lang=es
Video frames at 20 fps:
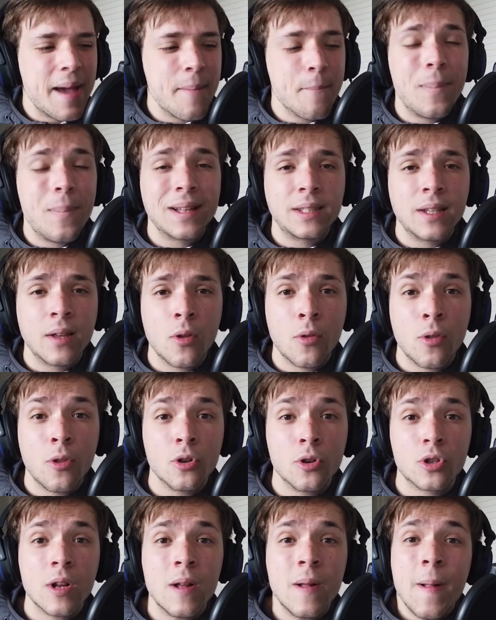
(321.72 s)
y ha empatado
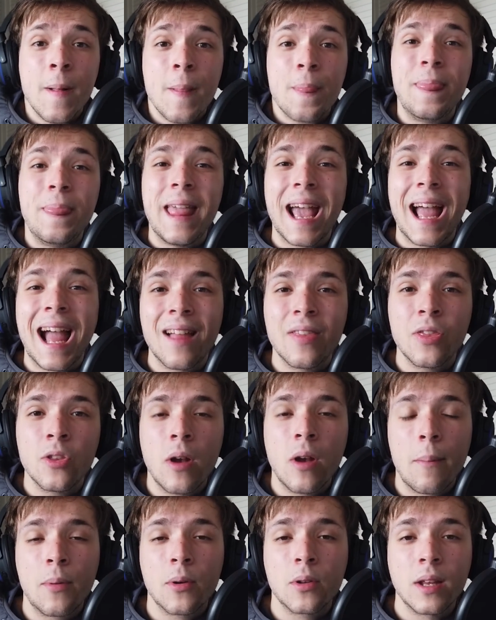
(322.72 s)
2,
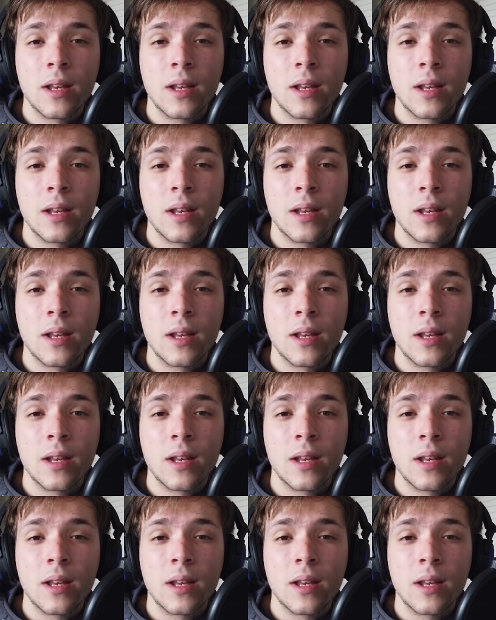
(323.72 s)
dejando la